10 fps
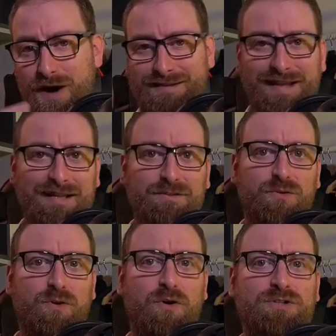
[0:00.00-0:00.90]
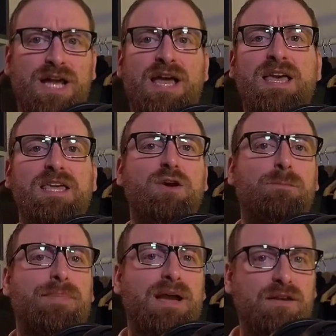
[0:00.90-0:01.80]
guardando cosa. Io
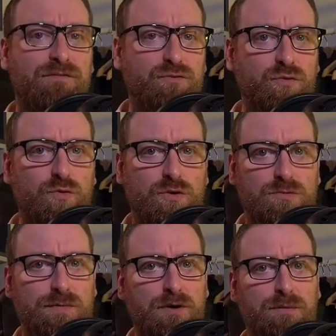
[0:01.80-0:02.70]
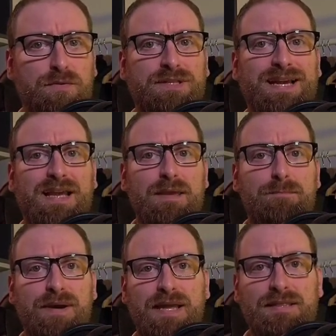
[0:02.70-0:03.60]
per il futuro spero di poter
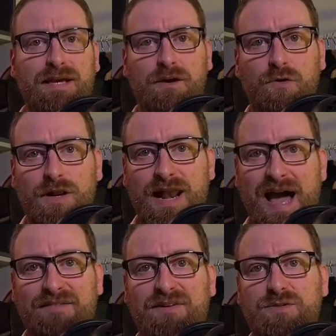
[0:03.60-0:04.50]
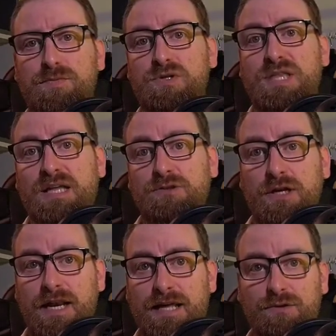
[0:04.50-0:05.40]
riprendere con le live
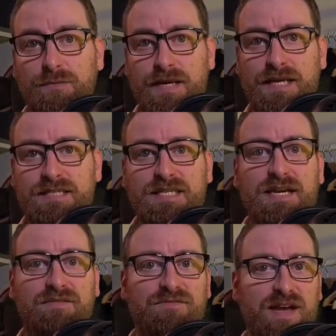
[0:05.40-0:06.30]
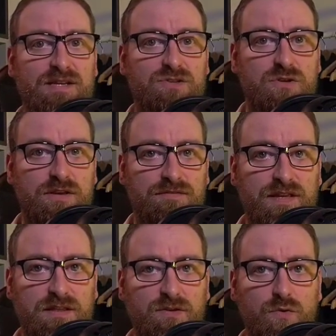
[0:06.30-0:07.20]
spostandole la domenica sera verso le
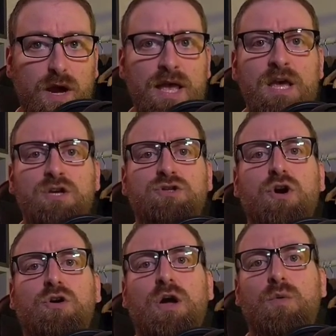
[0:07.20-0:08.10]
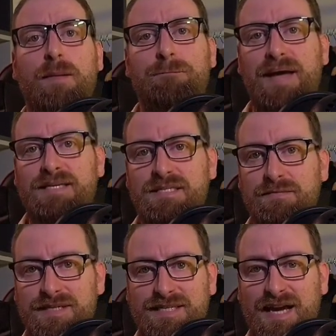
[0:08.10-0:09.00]
22. So che è una
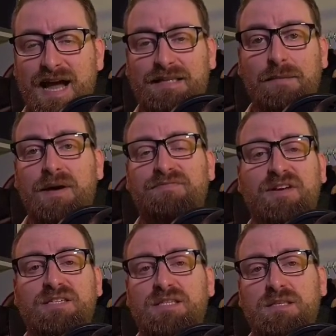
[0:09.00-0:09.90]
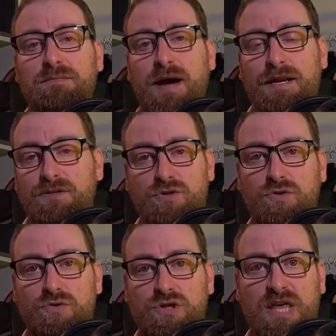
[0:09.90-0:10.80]
pessima serata, ma fra settimana
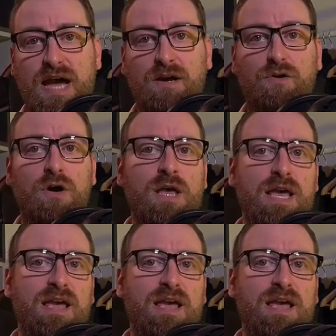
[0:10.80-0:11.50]
sono stanco